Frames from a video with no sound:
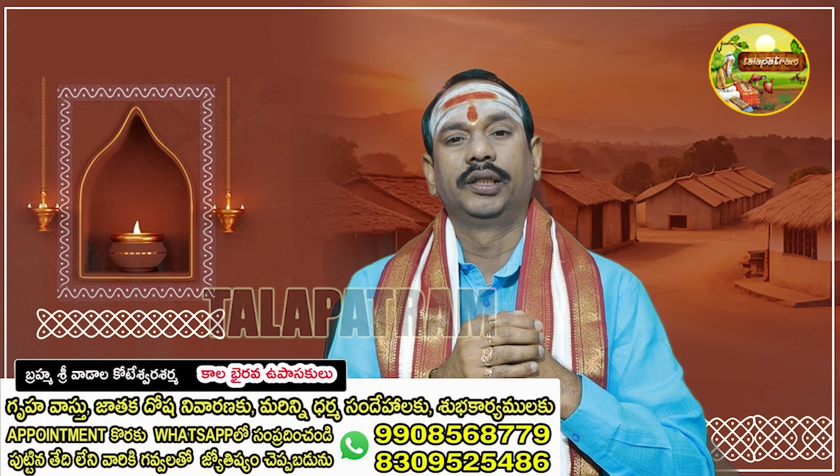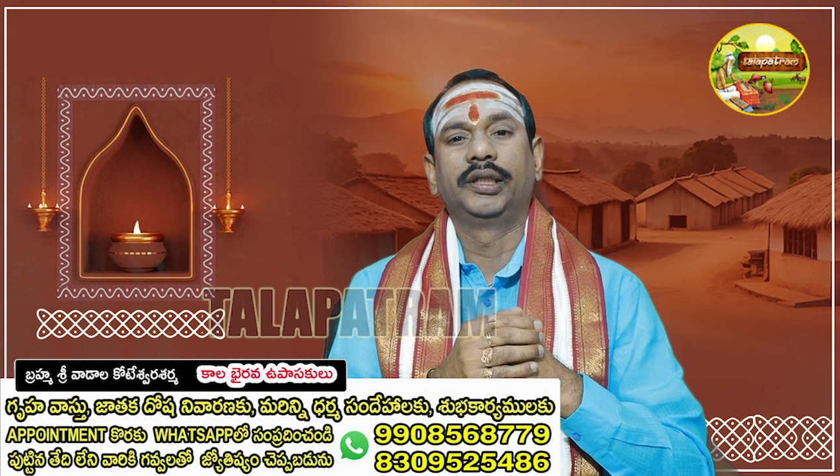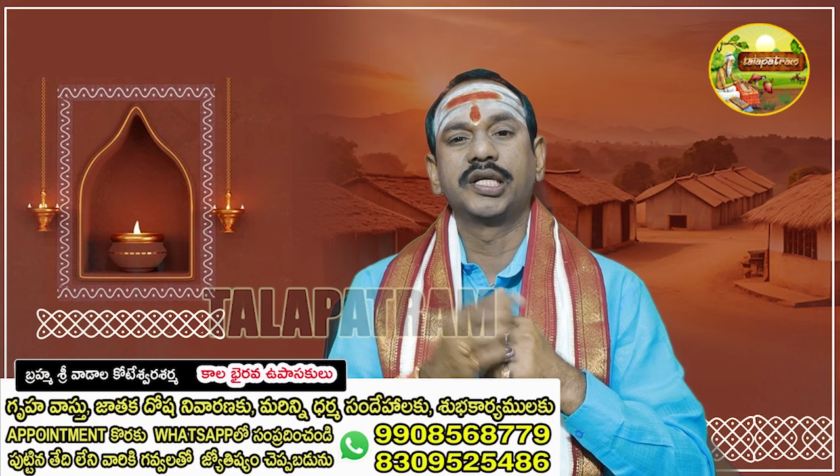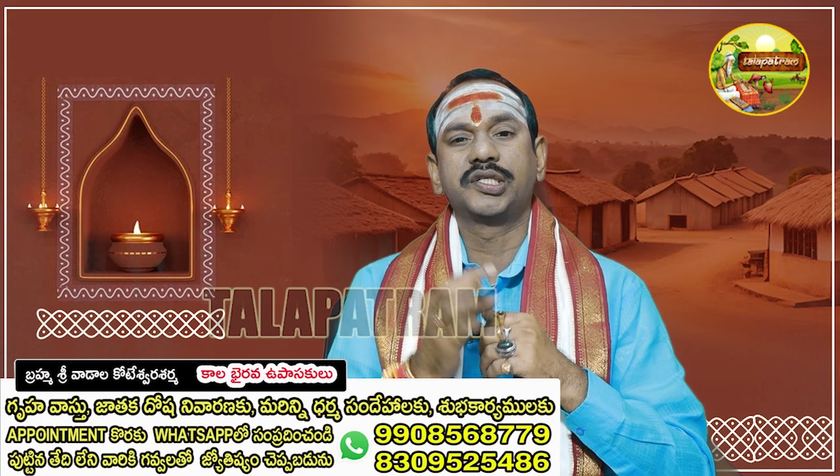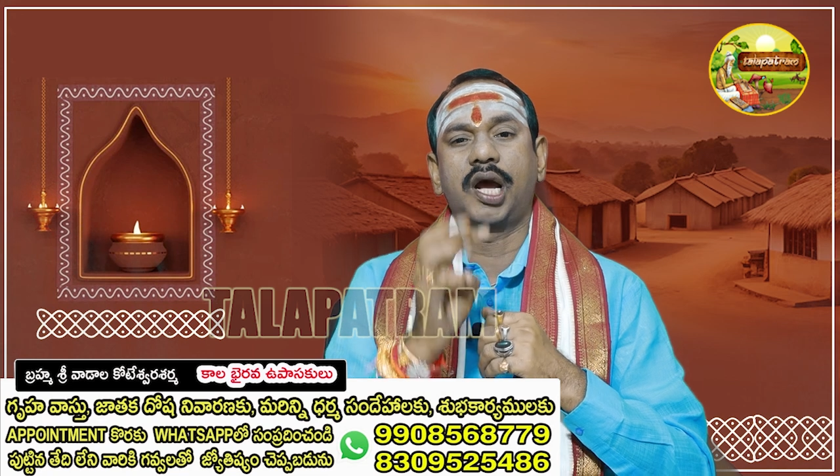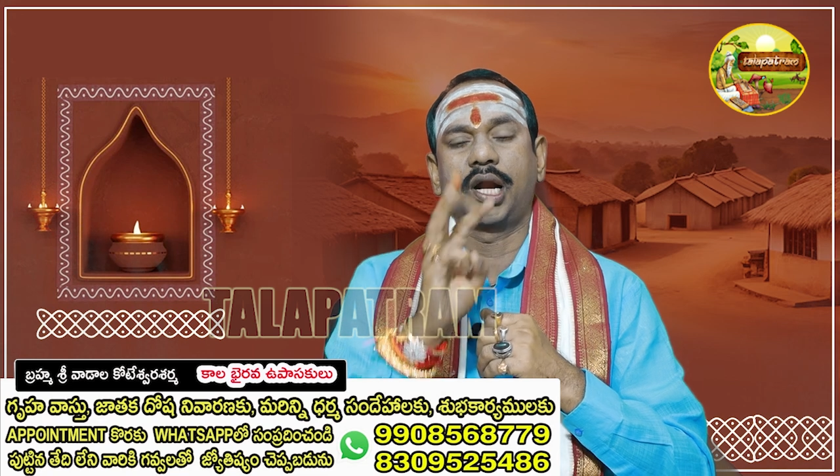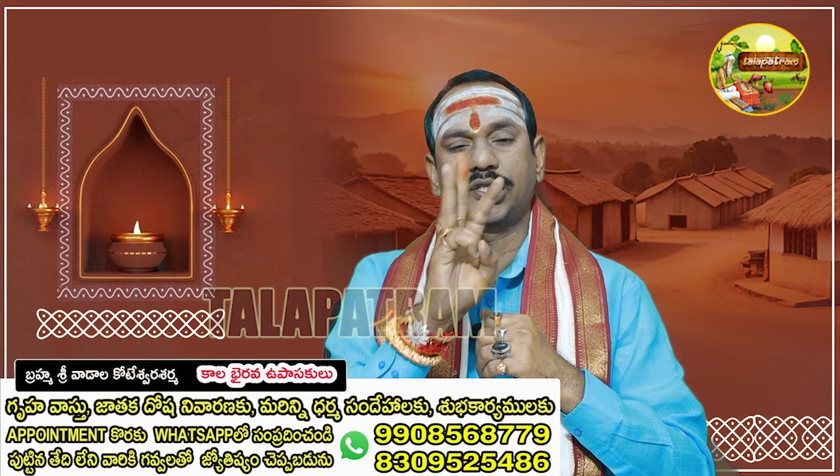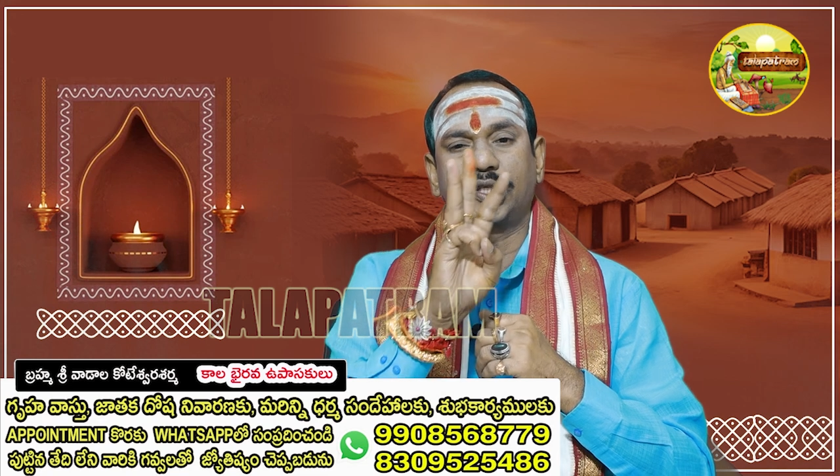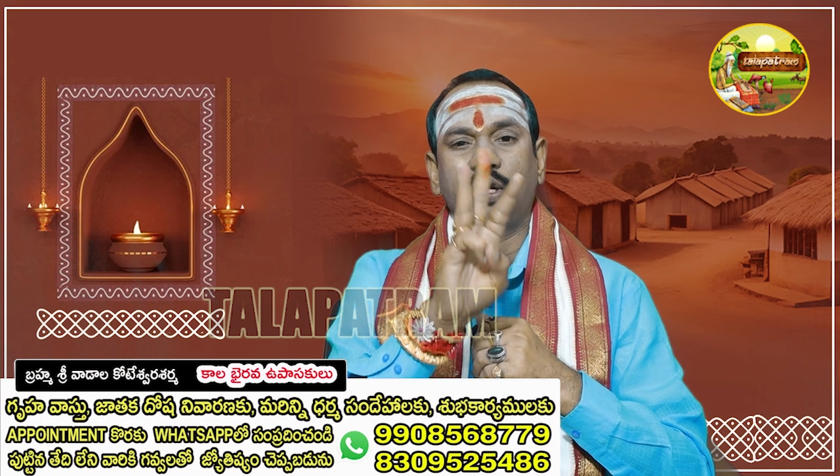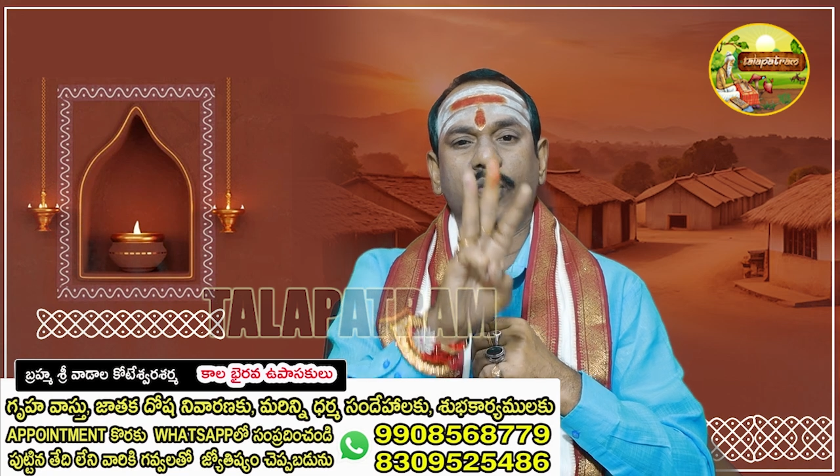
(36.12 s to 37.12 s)
ధనిష్టా
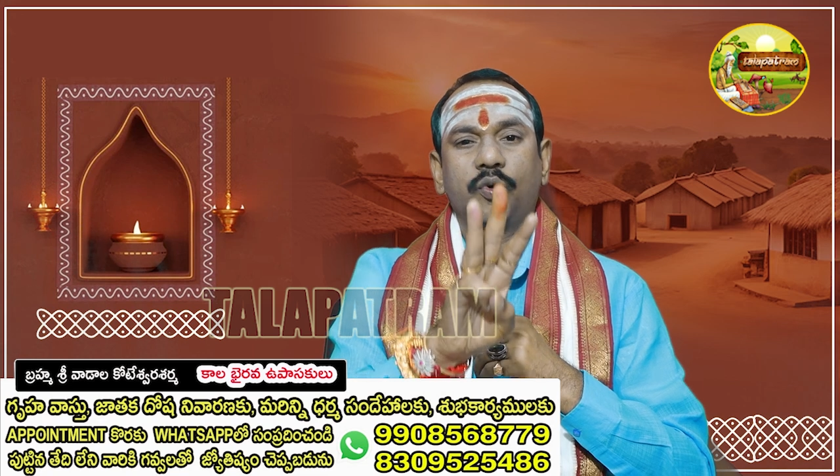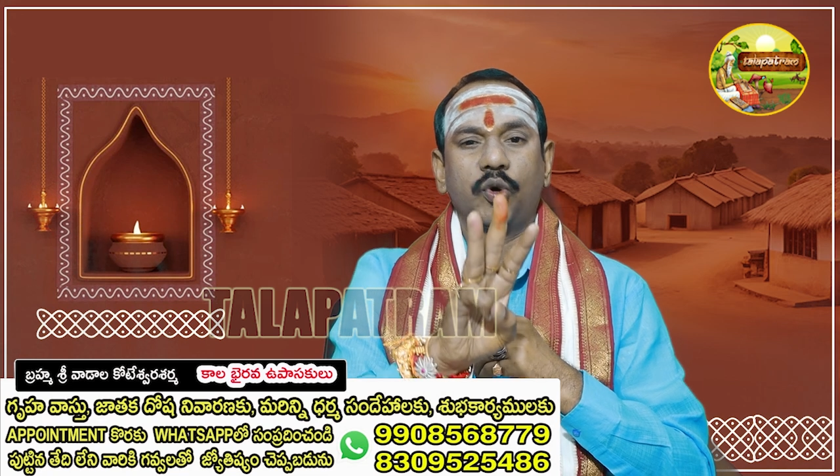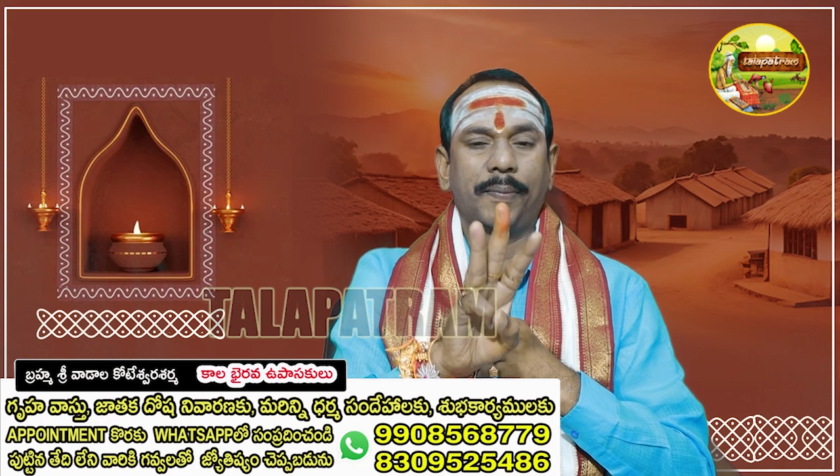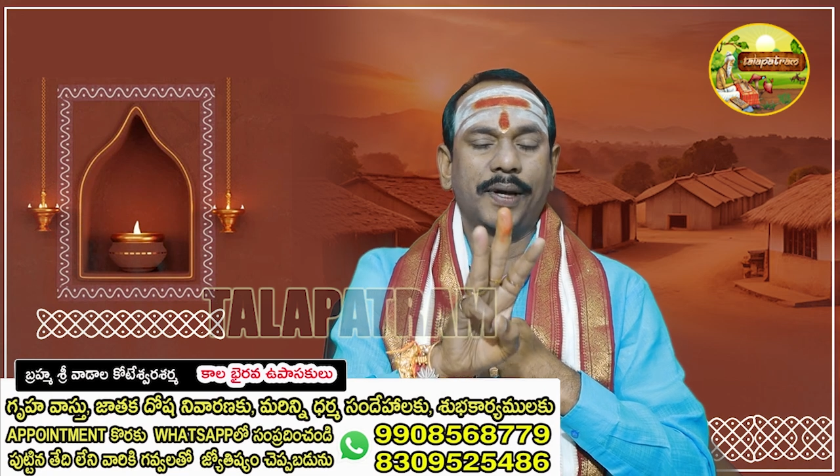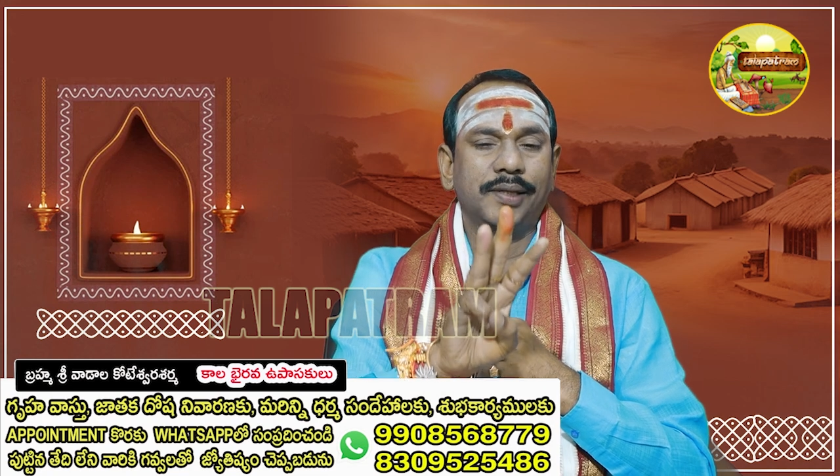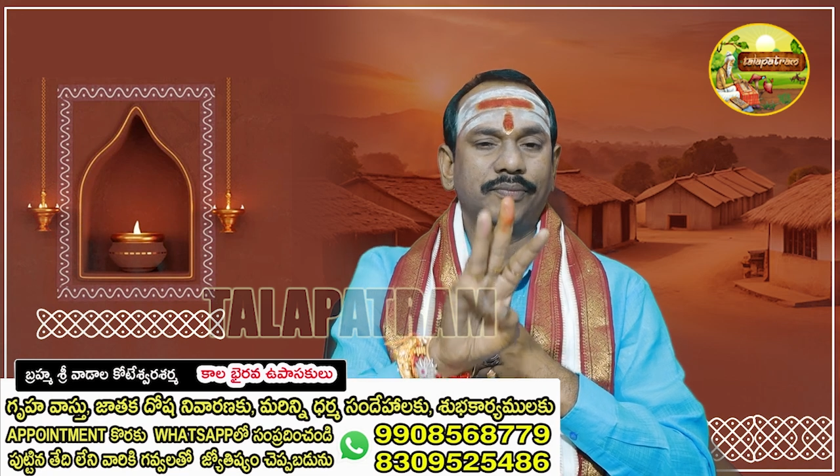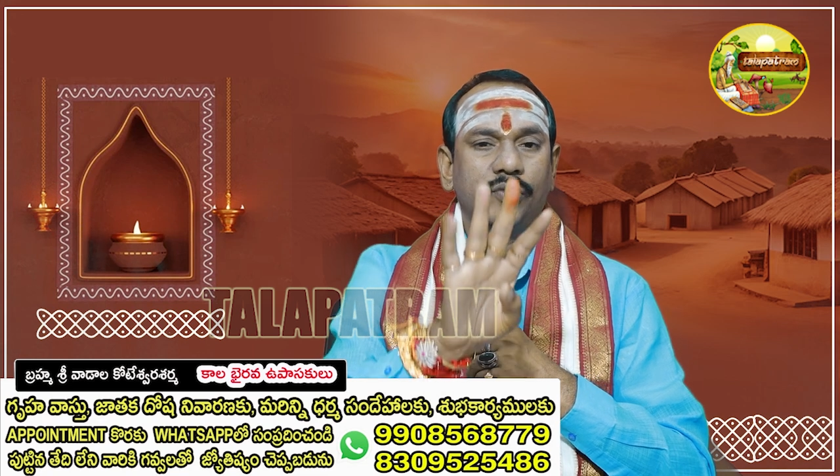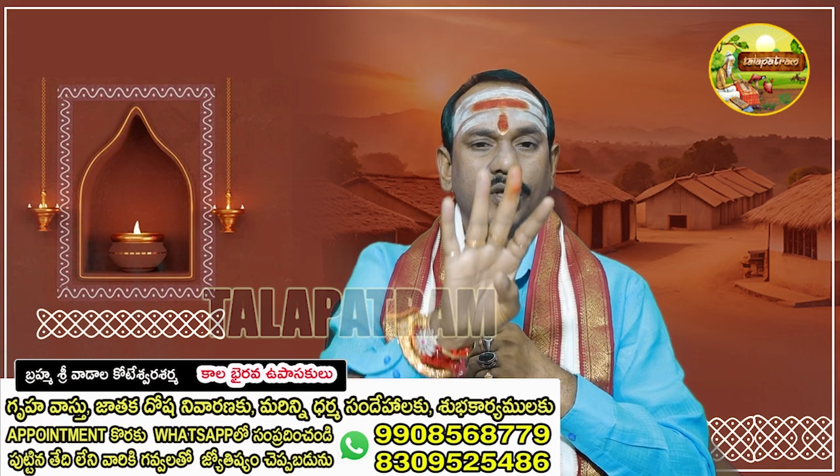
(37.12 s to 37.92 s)
నక్షత్రంలో మూడో పాదం